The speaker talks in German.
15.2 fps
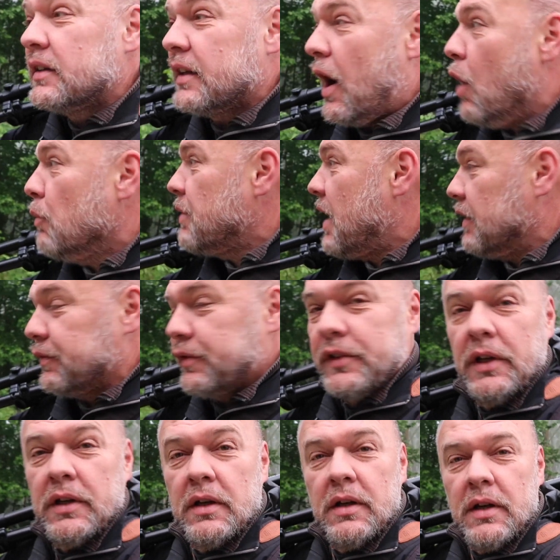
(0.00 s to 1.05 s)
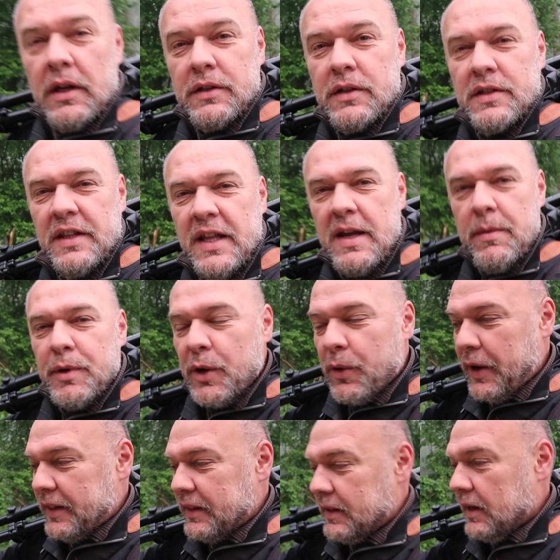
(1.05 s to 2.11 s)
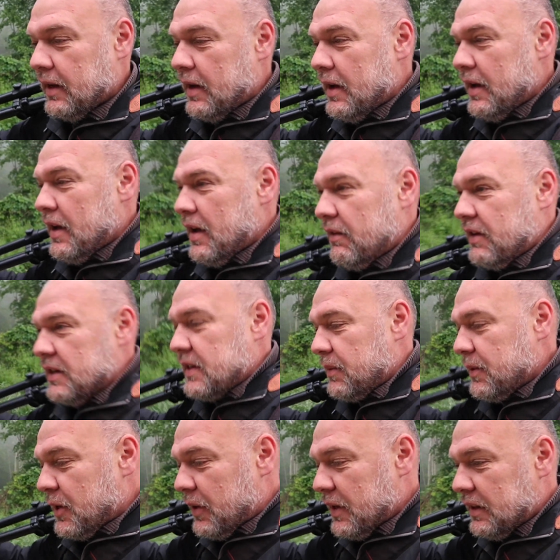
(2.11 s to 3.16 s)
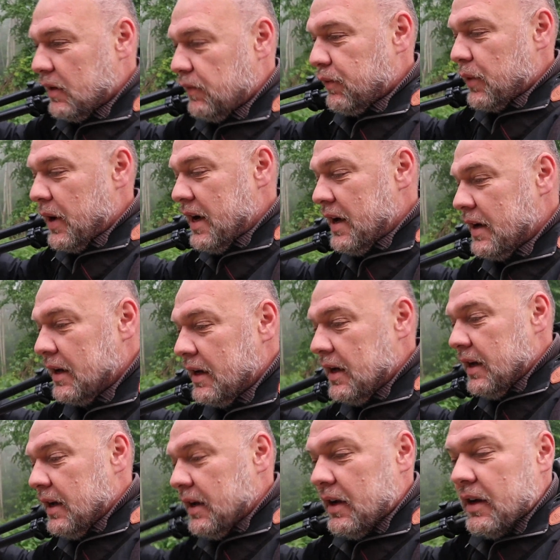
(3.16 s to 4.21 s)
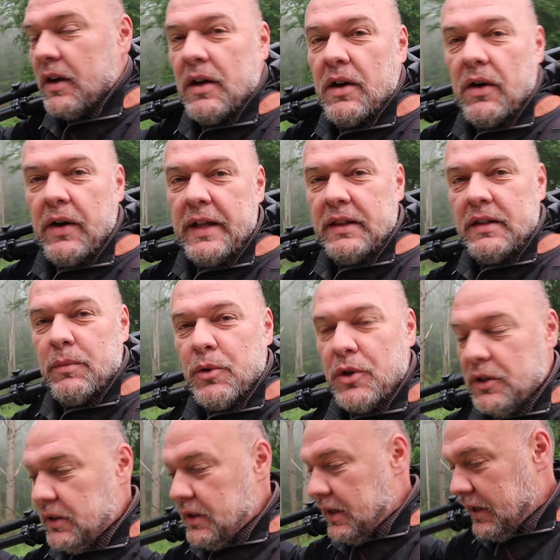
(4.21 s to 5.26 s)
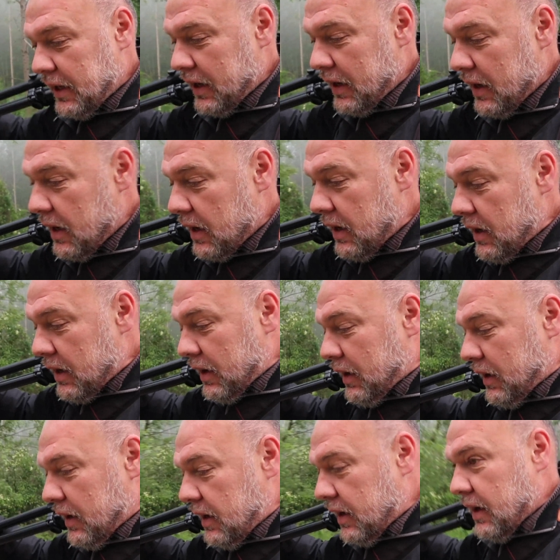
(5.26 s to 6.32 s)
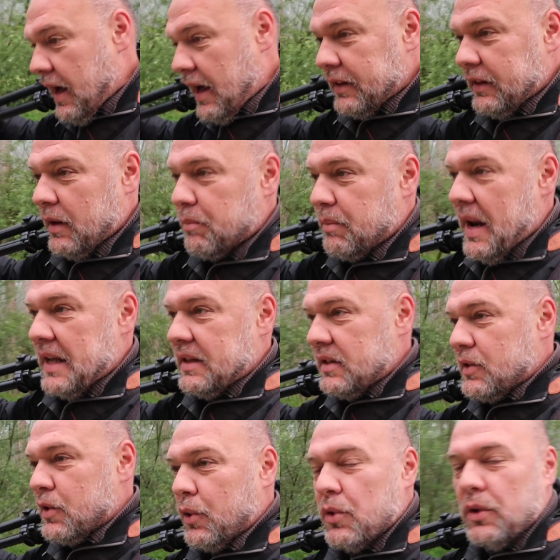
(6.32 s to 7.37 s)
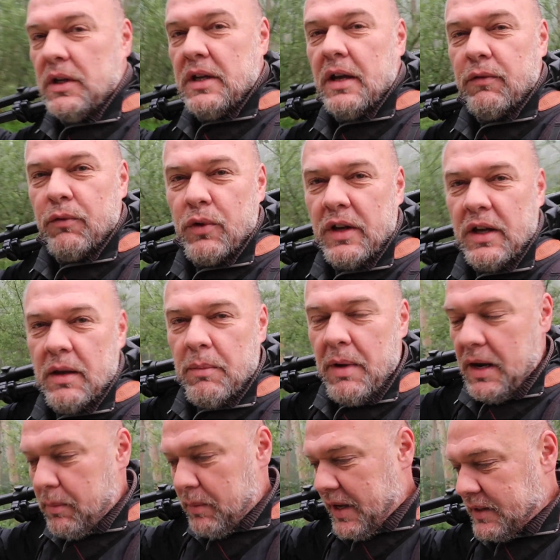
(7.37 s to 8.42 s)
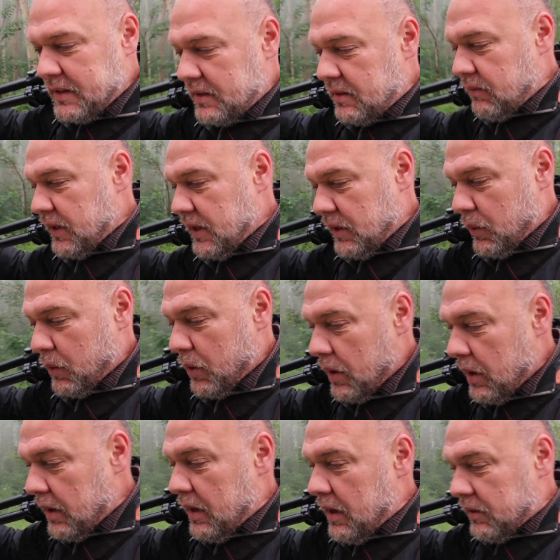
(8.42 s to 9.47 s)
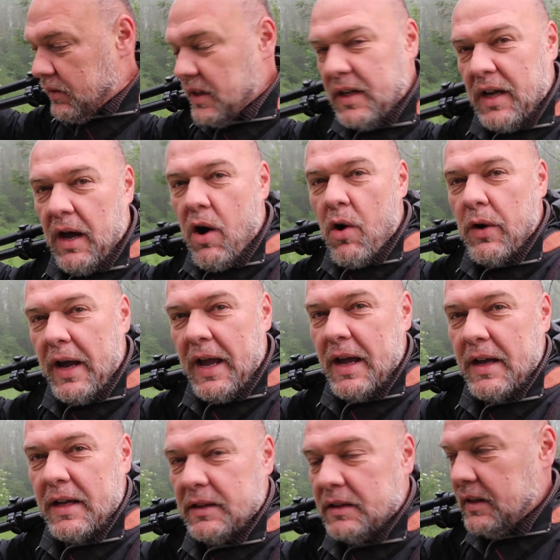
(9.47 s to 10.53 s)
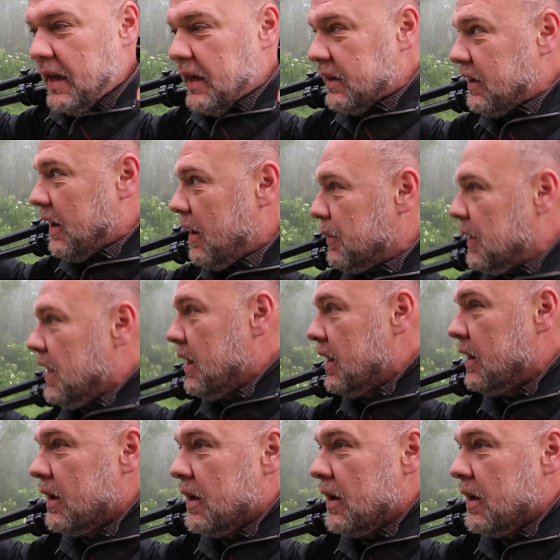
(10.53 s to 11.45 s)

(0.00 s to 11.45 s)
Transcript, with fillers: Traumhaft. Es ist Nebel heute. Was habe ich heute vor? Heute möchte ich äh, an den Platz zurückkehren, wo ich in meinem letzten Video die Graureiher entdeckt habe.